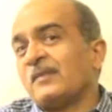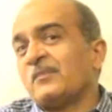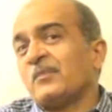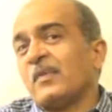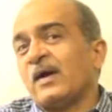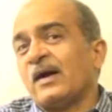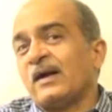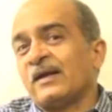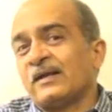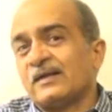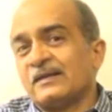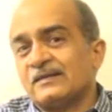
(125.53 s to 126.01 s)

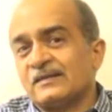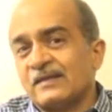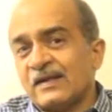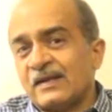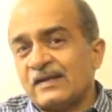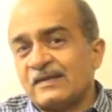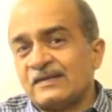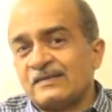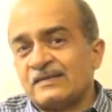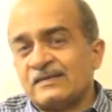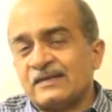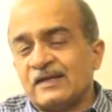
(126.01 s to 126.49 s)
बाकी
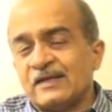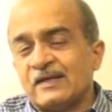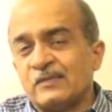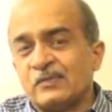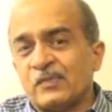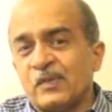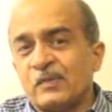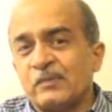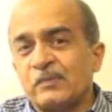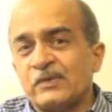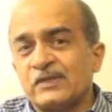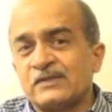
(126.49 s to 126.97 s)
सारे स्टेट
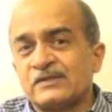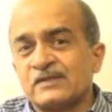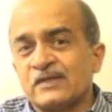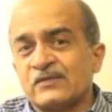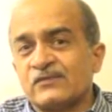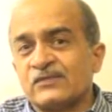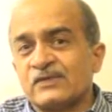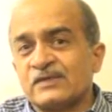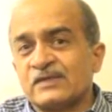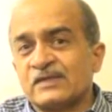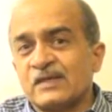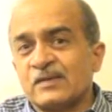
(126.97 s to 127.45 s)
पब्लिक
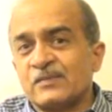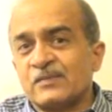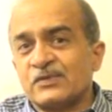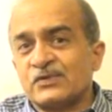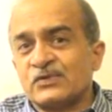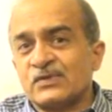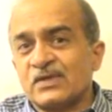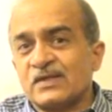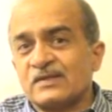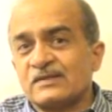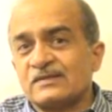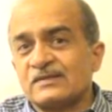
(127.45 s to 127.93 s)
सर्विस
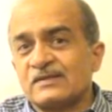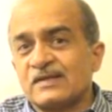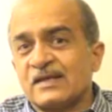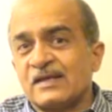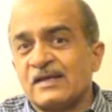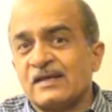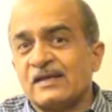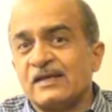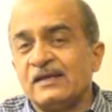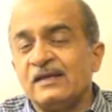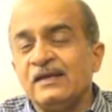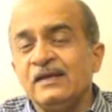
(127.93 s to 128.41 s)
कमीशन
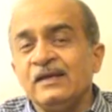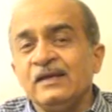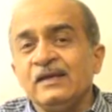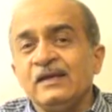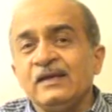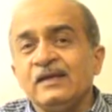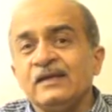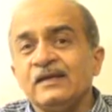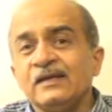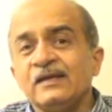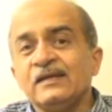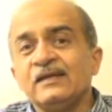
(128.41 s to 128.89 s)
हैं
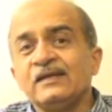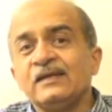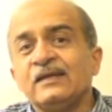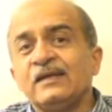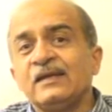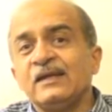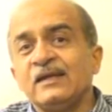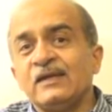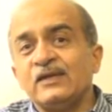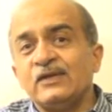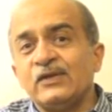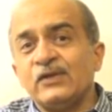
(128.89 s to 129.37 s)

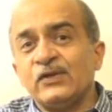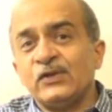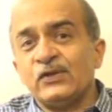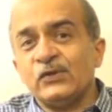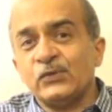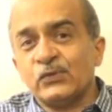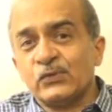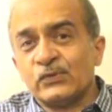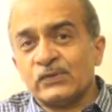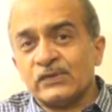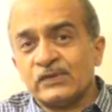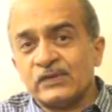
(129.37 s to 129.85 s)
इनकी
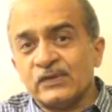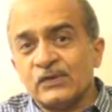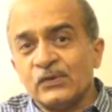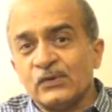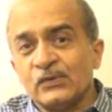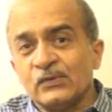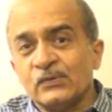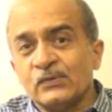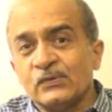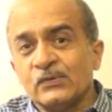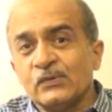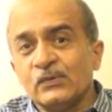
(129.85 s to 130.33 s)

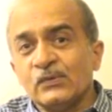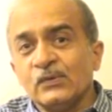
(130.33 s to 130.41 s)
नियुक्तियों